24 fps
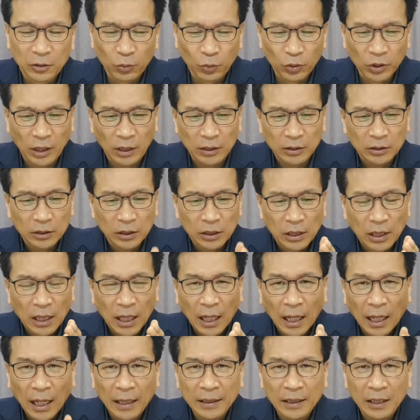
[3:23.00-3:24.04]
그래서 우리가
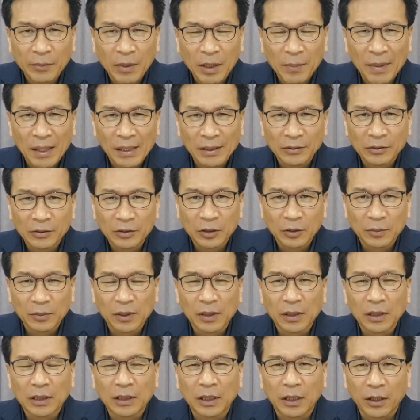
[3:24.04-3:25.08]
하나님의
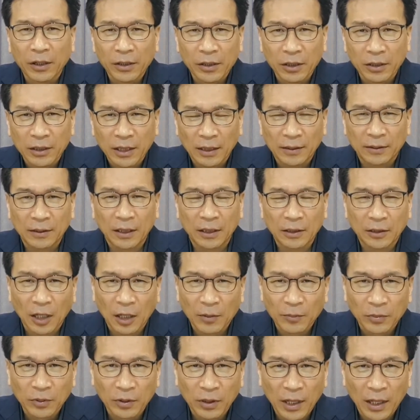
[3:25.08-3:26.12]
말씀을 거역했기
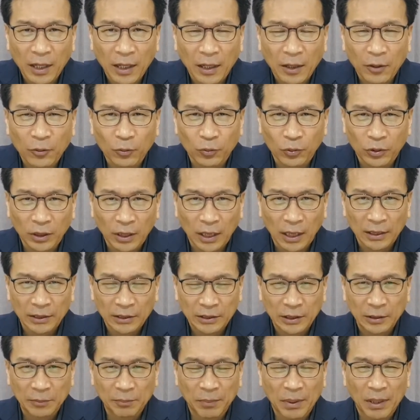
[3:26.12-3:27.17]
때문에
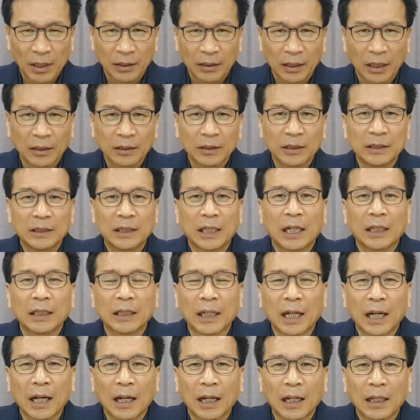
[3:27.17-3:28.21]
우리가 심판을 당한 것이
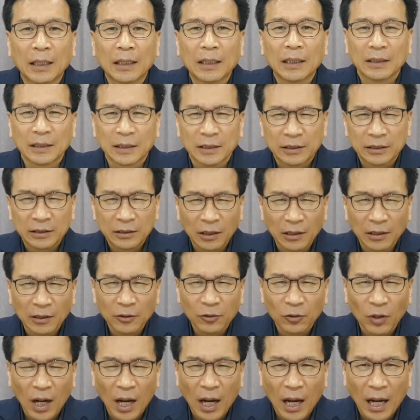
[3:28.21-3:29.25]
아니라
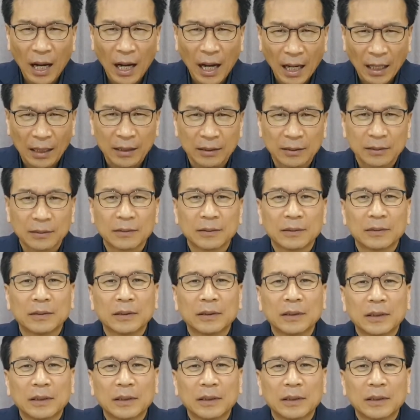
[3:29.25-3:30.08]
그성과 악,